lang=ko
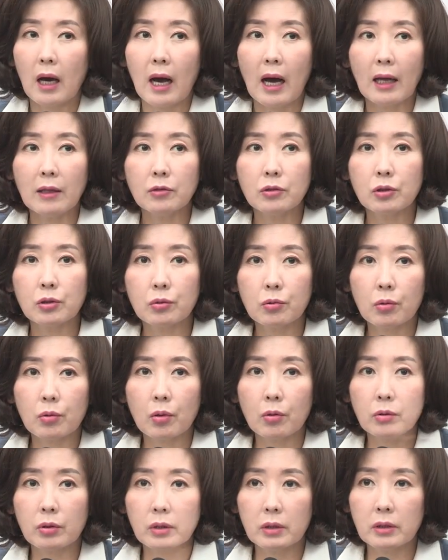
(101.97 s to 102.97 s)
한
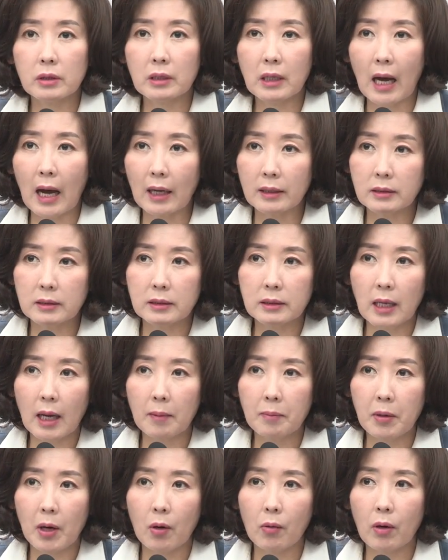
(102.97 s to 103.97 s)
축으로는
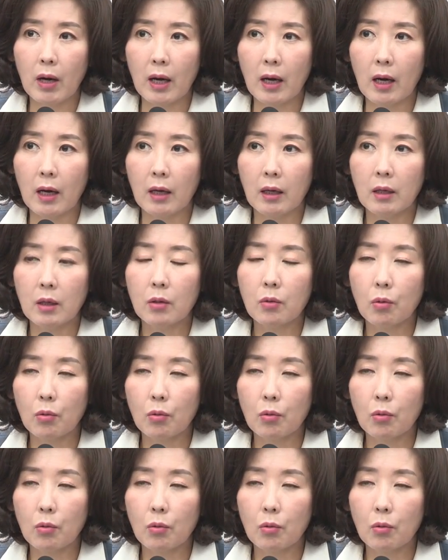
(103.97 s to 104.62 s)
가짜 평화